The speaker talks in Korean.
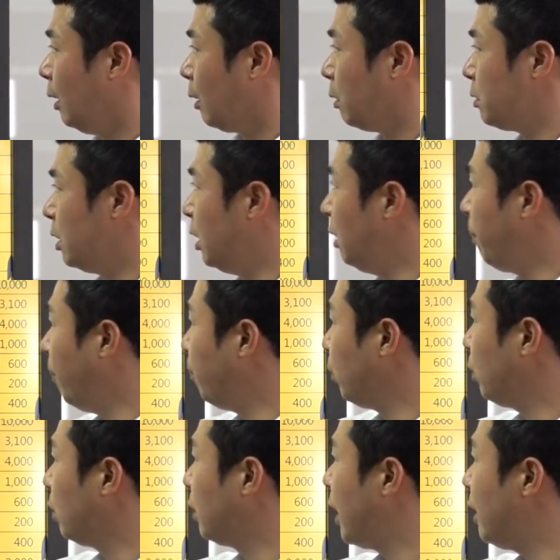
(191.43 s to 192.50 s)
그래서 일
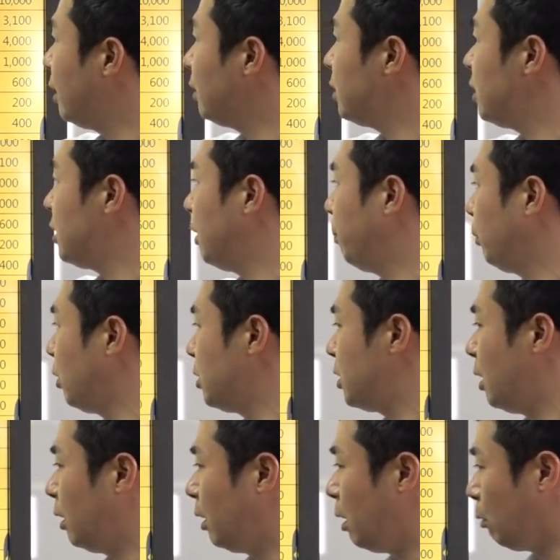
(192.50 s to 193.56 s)
번부터 태릉씨씨부터
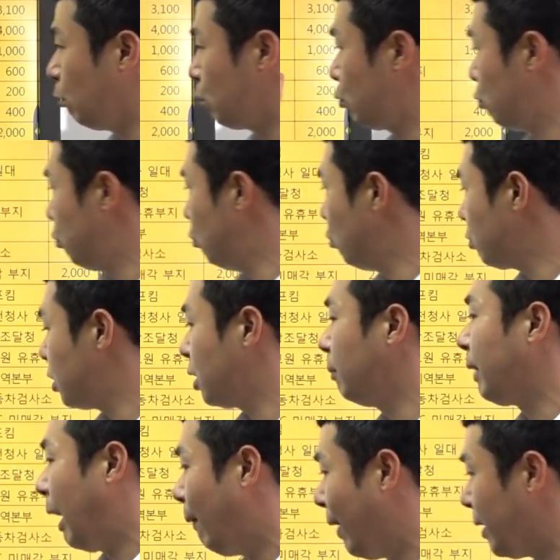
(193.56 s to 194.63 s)
시작을 해갖고 쭉
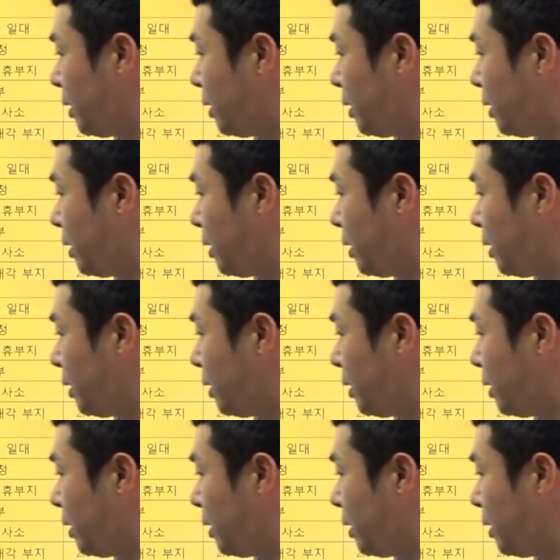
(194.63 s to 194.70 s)
지금 나와